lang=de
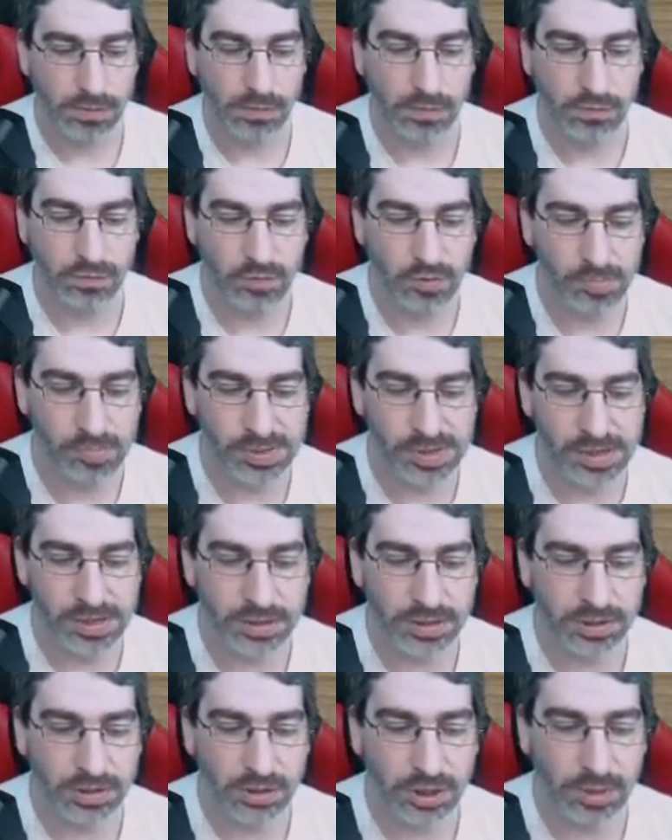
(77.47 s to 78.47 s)
Für
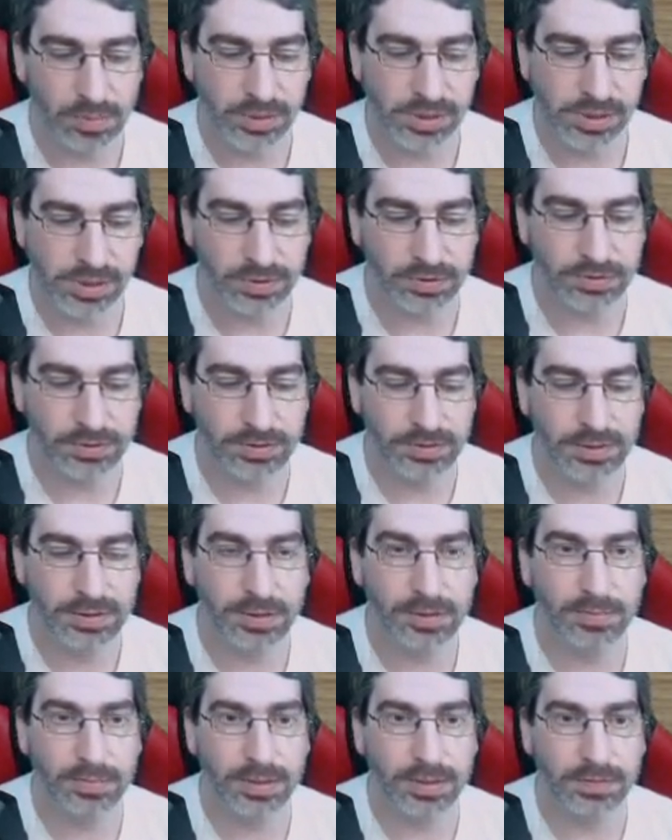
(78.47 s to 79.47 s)
Belgien haben wir hier
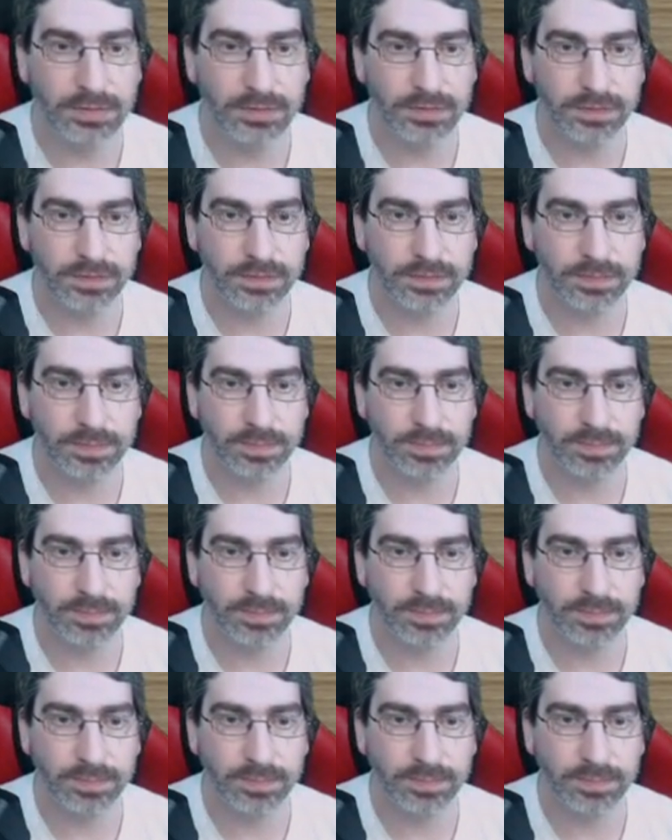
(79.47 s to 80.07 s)
Tielemans.